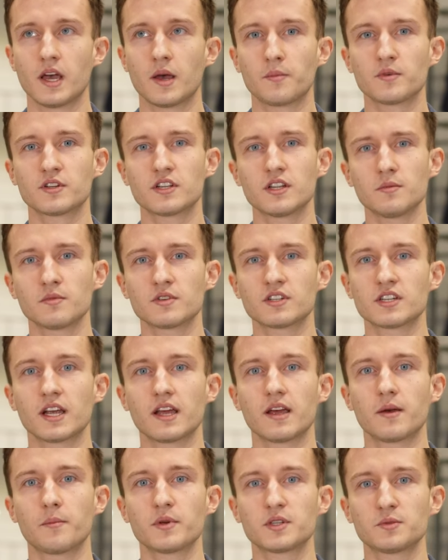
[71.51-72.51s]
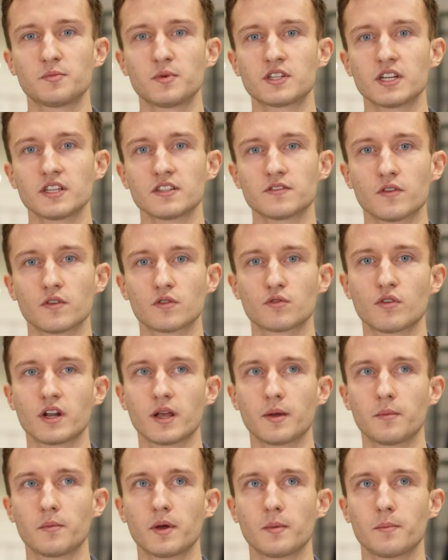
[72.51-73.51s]
Myślimy, że bezpieczeństwo,
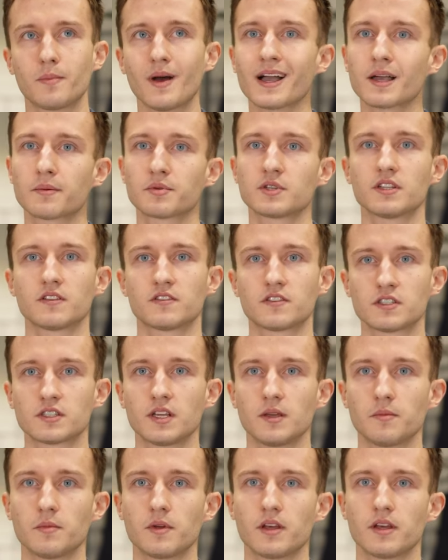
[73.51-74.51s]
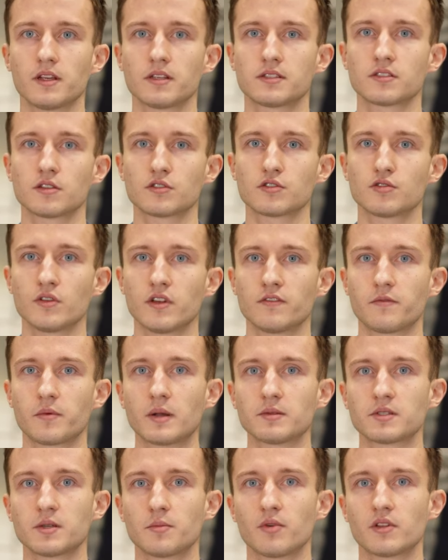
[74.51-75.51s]
które bank przede wszystkim stosuje w
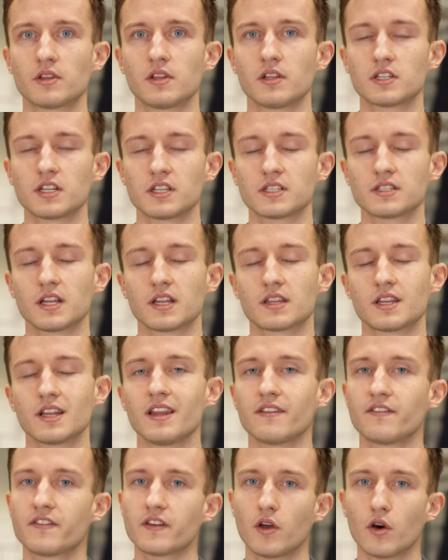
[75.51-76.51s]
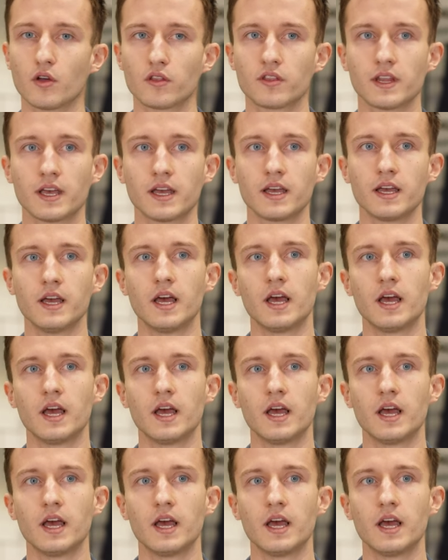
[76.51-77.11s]
bramce płatniczej jest na tyle wygodne,